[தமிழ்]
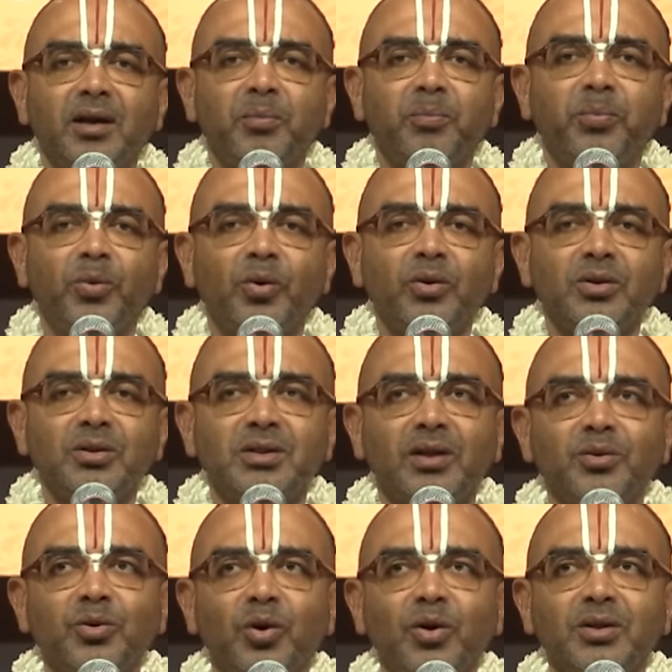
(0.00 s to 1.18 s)
எப்போதும்
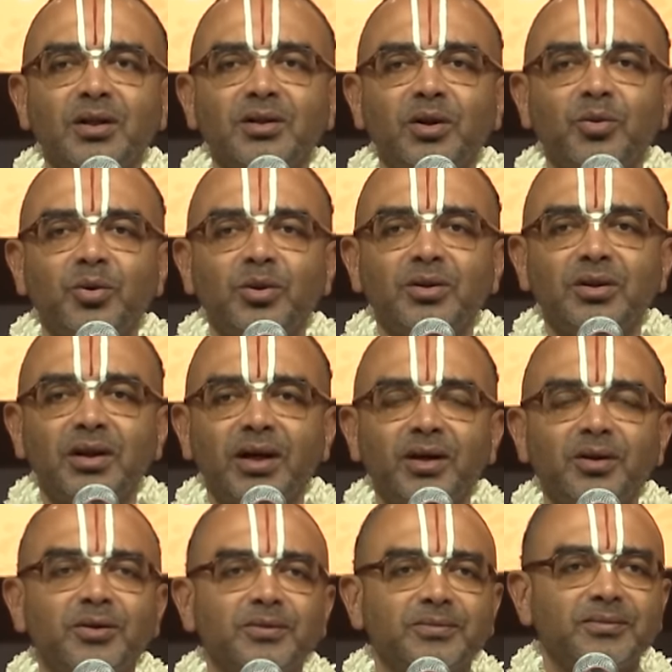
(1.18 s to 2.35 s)
சந்தோஷத்தை கொடுத்துட்டே
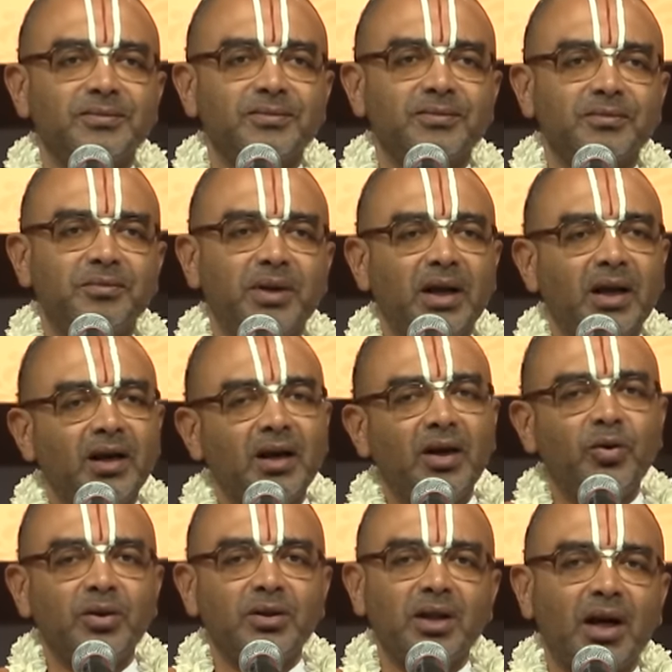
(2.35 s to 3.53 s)
இருக்கும் இப்போ நன்னா
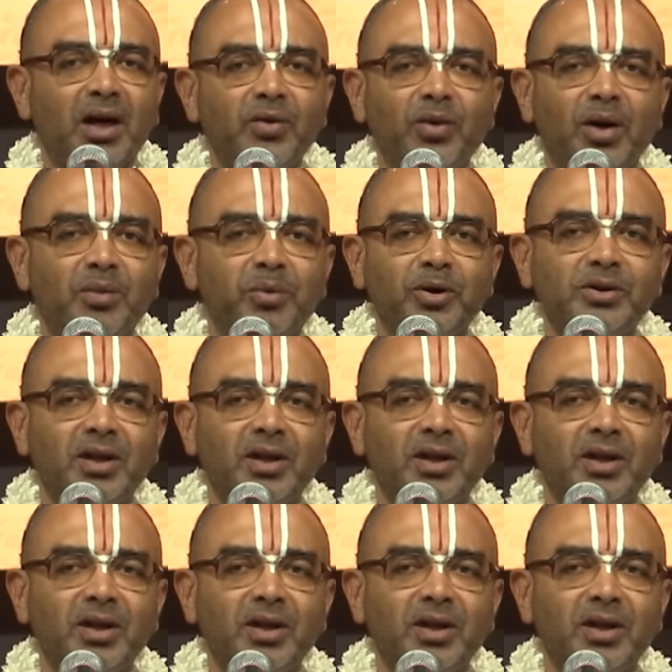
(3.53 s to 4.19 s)
ஒருத்தர் ஆழ்வார்